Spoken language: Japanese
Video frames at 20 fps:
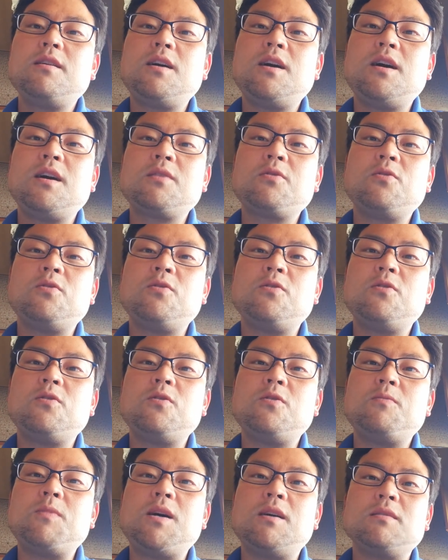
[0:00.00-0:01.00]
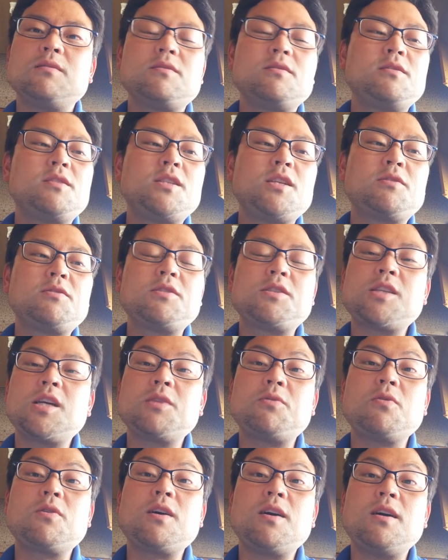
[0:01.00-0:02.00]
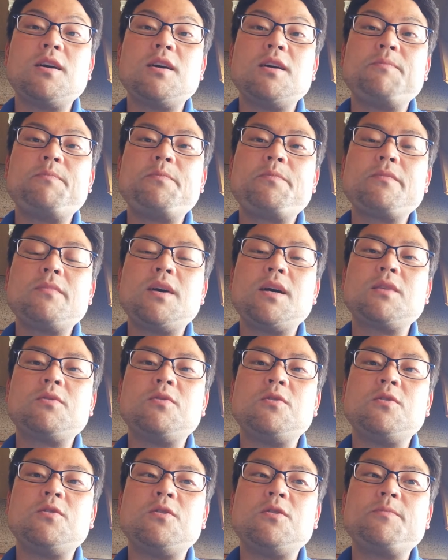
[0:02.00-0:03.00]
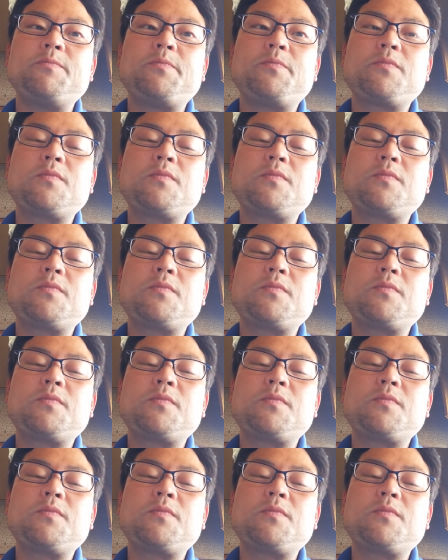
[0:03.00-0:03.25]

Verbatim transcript: あ、自殺したりとか、まあ